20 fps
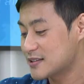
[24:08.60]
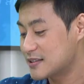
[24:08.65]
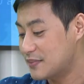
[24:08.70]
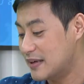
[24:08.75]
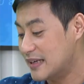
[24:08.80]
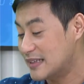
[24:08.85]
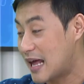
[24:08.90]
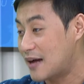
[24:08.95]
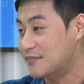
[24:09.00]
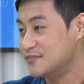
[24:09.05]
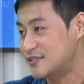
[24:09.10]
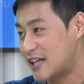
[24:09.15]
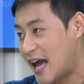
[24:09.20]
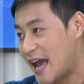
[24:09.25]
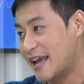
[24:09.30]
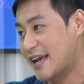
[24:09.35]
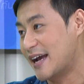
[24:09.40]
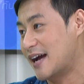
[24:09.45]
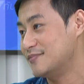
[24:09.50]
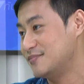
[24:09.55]
ก็จะมีตามไซ
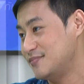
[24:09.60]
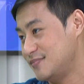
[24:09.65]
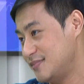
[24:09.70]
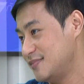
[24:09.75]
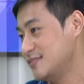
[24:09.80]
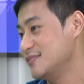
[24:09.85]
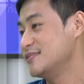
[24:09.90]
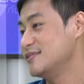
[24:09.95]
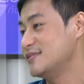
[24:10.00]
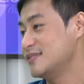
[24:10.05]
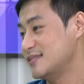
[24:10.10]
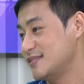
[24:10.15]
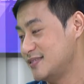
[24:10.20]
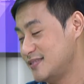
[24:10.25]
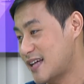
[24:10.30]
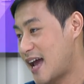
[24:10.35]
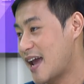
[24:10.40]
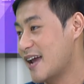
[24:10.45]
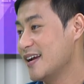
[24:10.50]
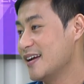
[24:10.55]
ส์ครับ
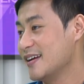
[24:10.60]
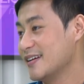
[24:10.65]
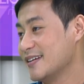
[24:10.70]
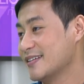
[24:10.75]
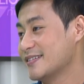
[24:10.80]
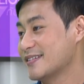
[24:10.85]
ไซส์